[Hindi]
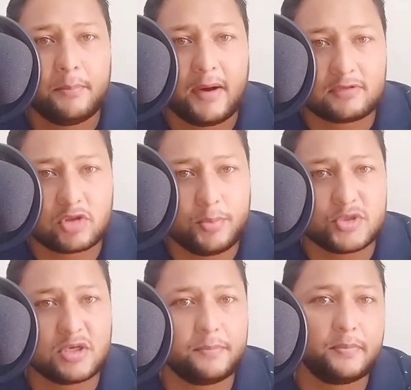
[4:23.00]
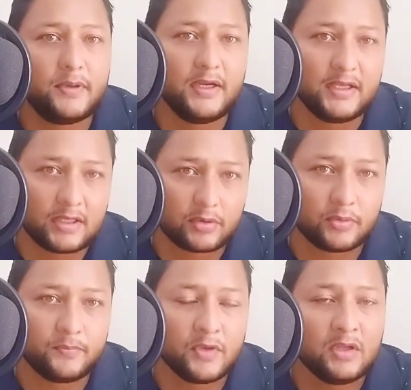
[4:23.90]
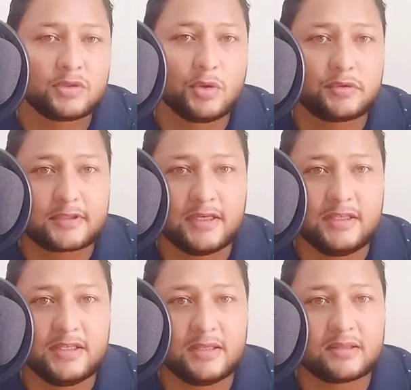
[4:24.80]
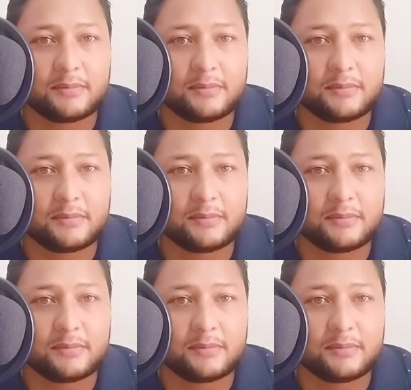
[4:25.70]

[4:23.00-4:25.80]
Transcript: 500 पुशअप डेली करूं तो उसके लिए